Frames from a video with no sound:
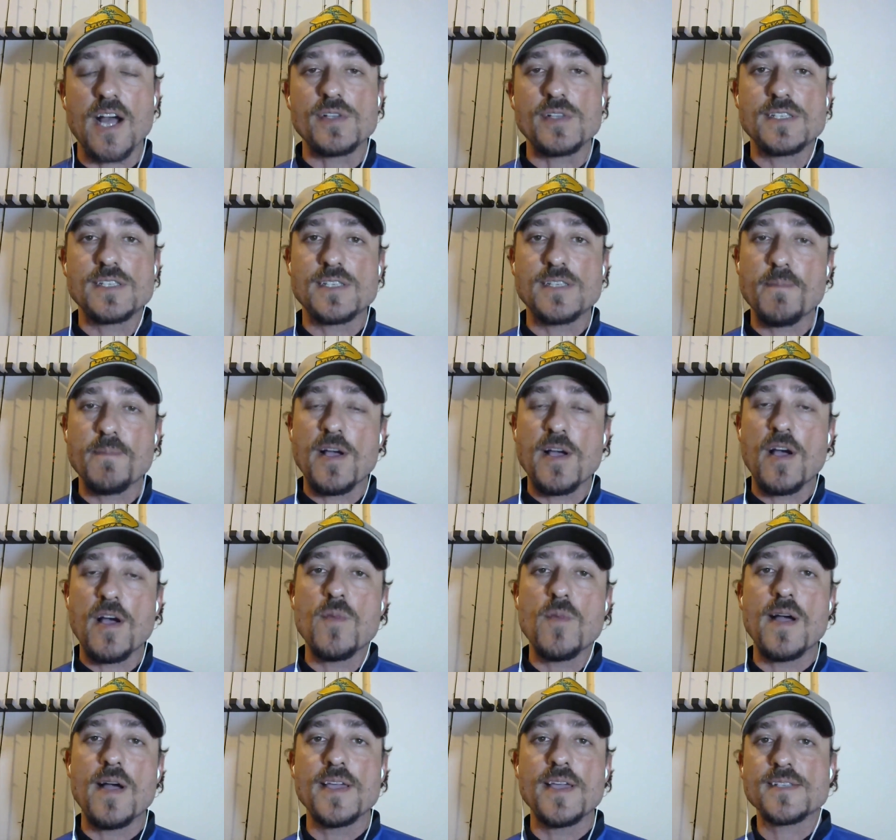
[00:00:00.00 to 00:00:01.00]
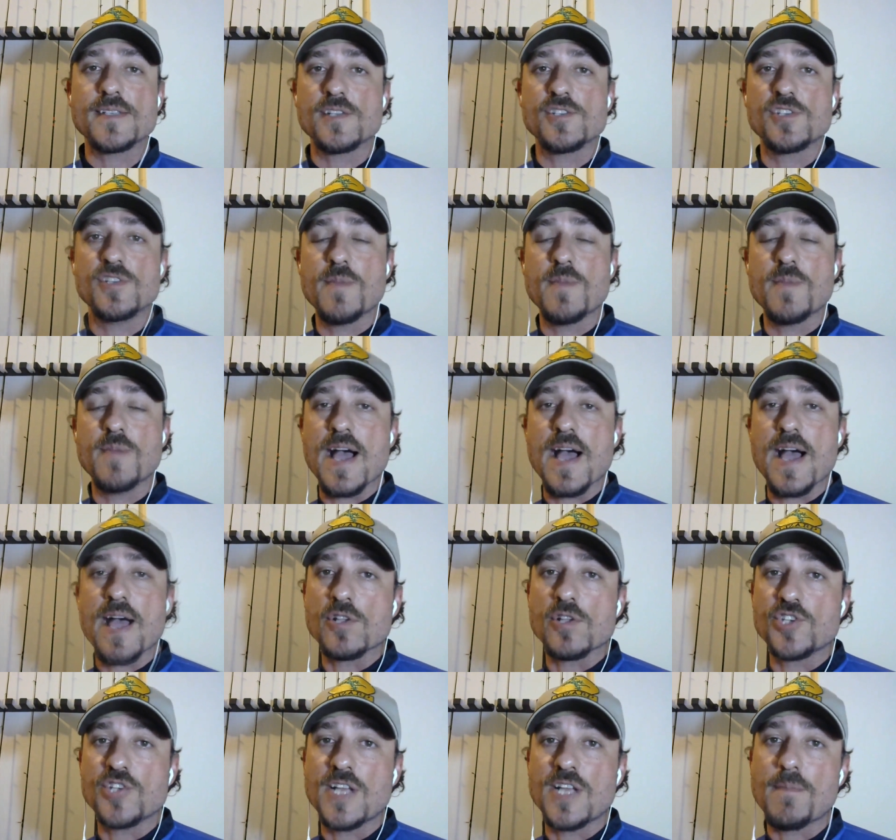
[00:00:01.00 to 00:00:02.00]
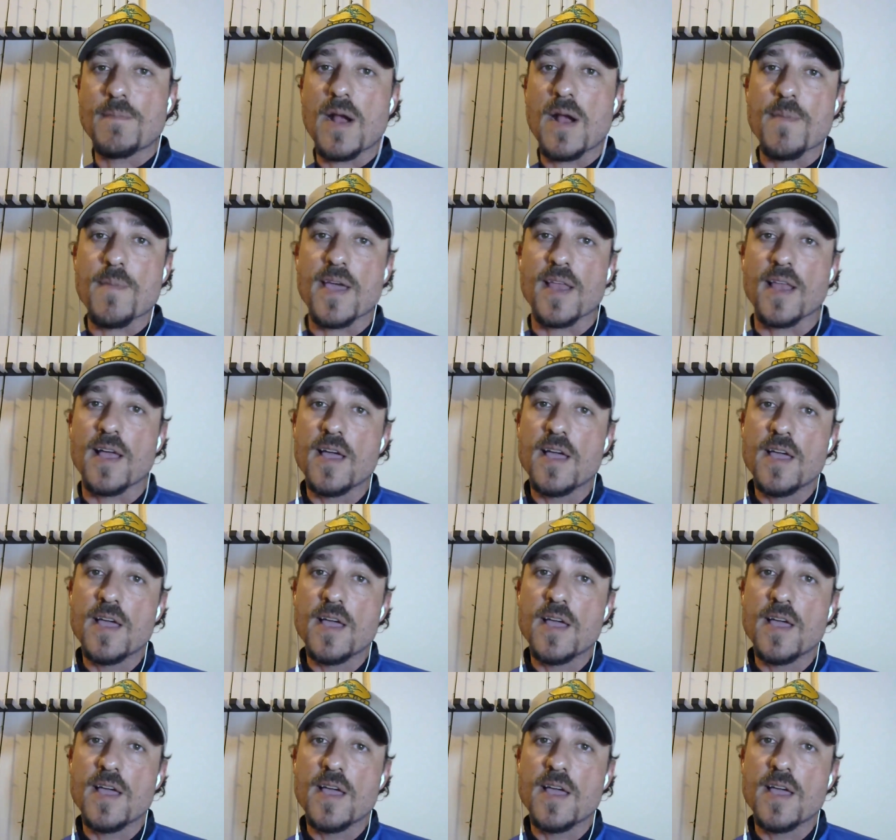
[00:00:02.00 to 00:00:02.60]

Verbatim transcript: E se você pegar uma isca de meia água e tirar a barbela